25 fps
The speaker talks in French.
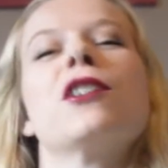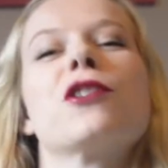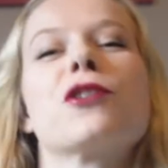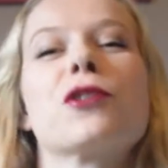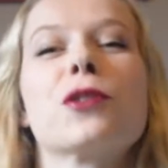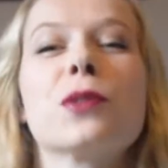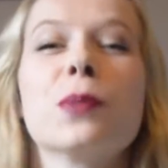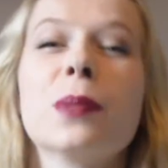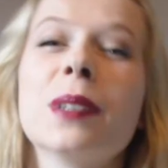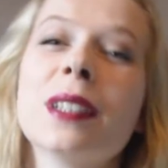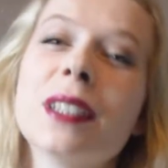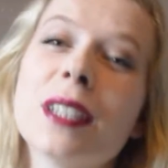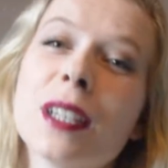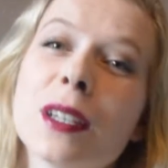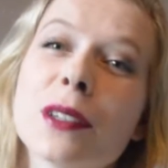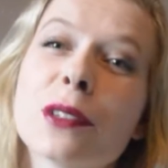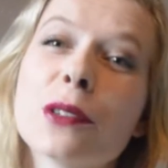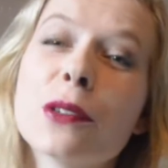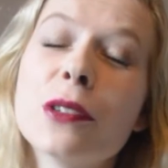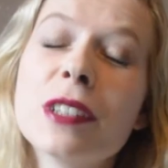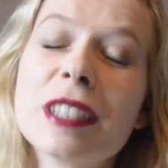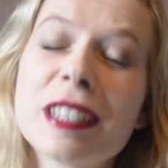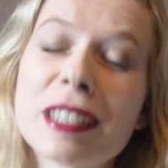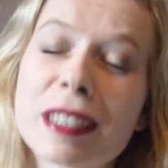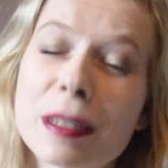Je suis
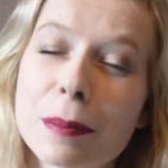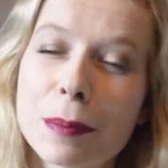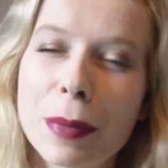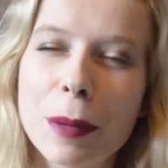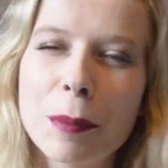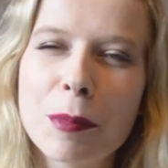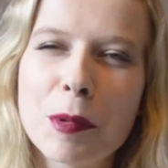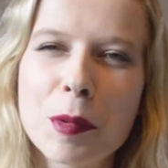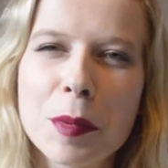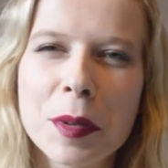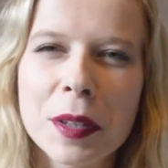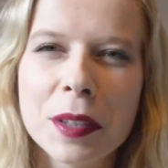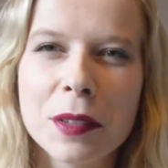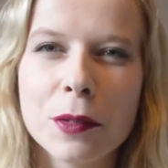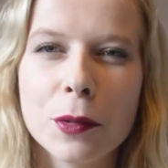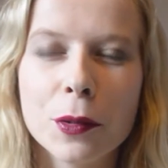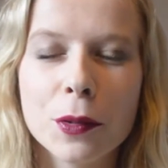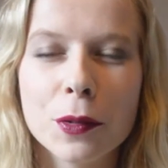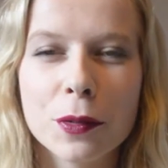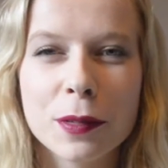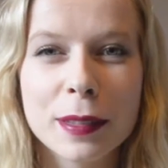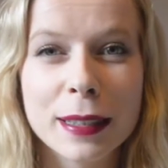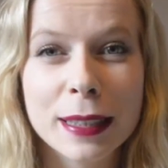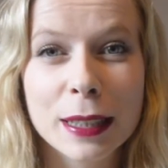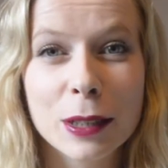désolée, j'ai pas publié de
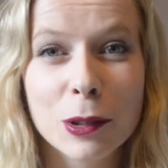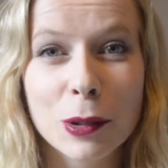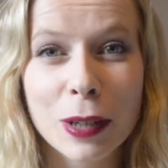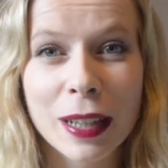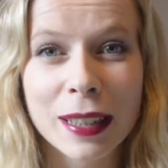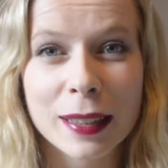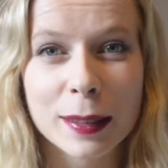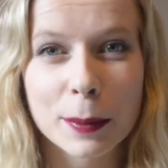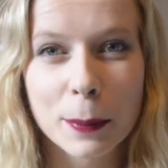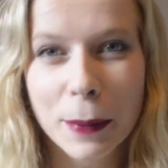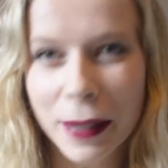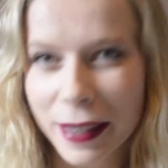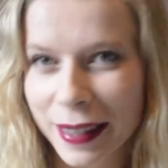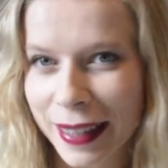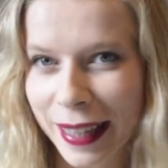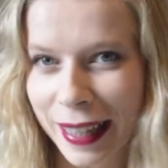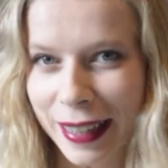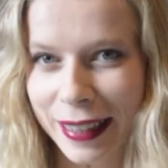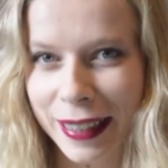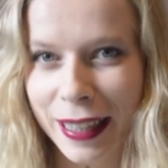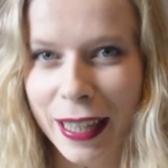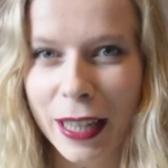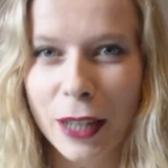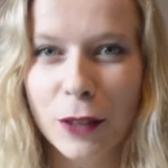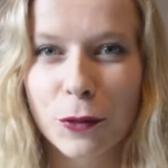vidéo la semaine
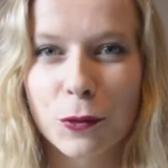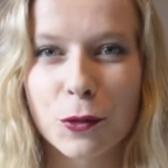dernière,